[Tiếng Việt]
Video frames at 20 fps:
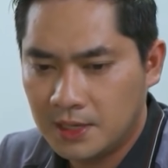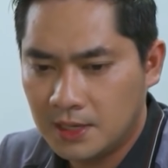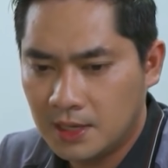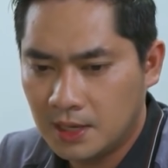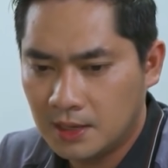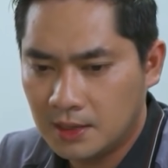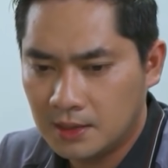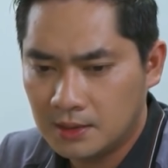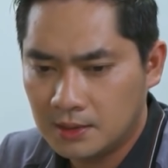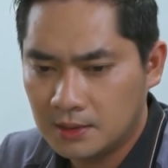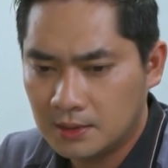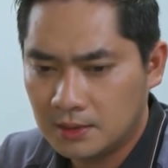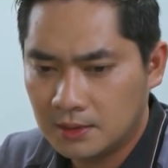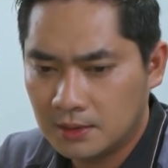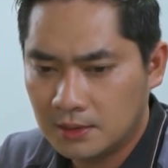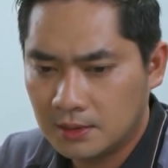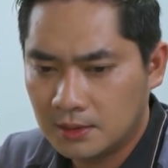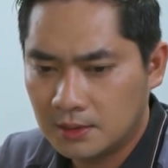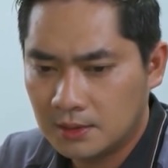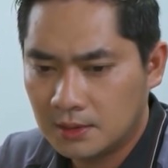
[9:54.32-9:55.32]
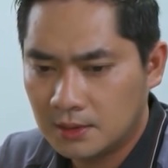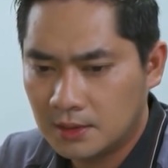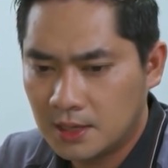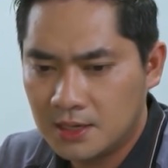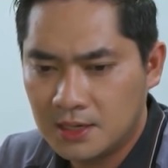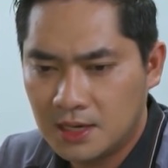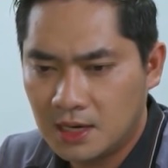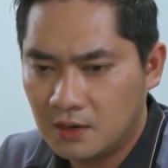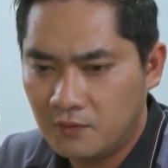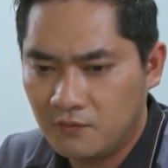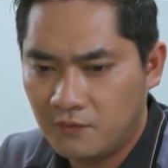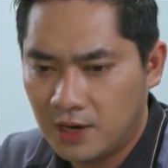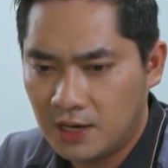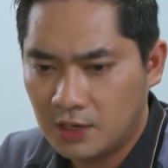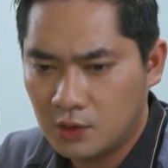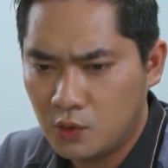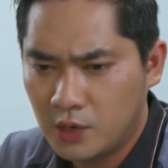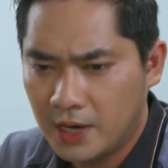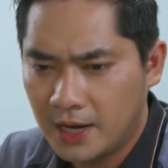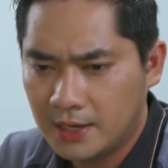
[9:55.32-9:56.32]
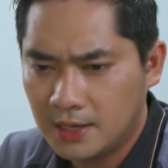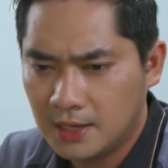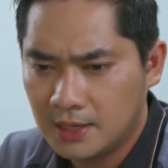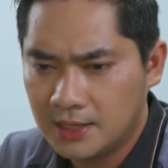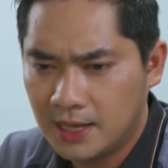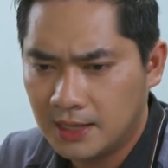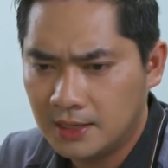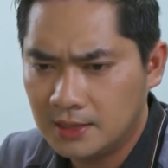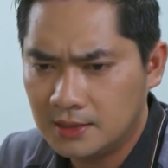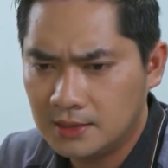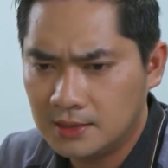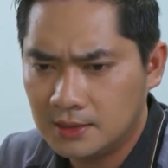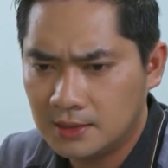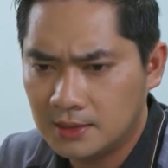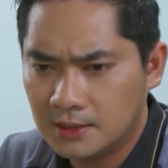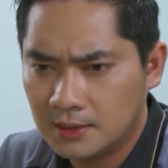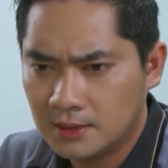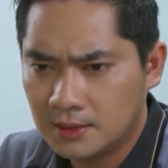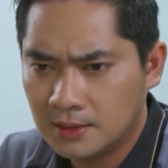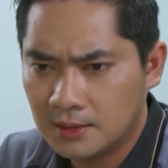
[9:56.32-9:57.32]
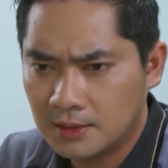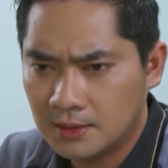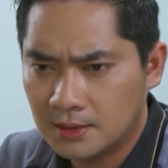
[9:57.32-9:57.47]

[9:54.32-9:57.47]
Nhưng bây giờ Thanh Dân không phải là cô gái đơn giản như trước